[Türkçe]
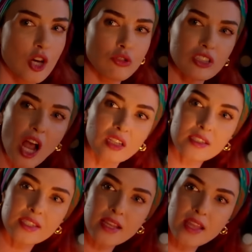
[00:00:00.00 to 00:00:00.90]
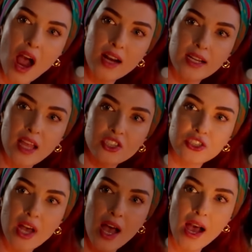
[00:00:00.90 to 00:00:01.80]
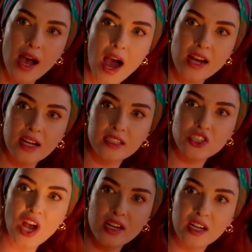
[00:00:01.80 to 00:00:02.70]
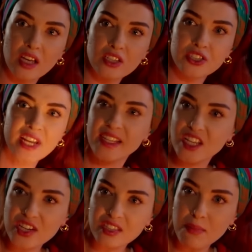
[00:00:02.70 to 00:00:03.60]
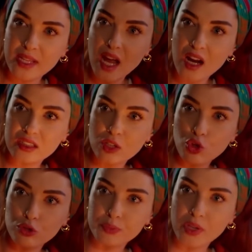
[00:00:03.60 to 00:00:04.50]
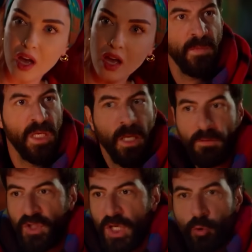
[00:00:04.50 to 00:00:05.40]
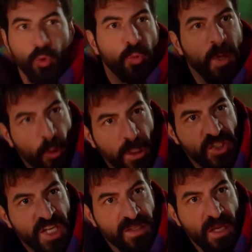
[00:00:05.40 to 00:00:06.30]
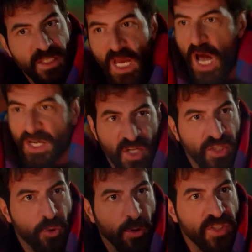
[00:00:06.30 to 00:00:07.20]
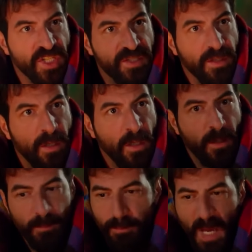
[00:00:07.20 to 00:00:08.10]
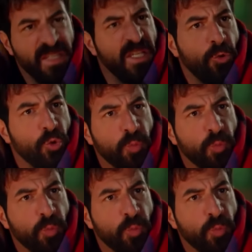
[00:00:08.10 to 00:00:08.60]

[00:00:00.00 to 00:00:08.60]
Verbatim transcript: Ula taktın sen de arkadaşlığa ha. Arkadaş arkadaş. Ne edeceksin benimle arkadaş olup da? Ya, ya düşman olacağız ya arkadaş olacağız. Ben senin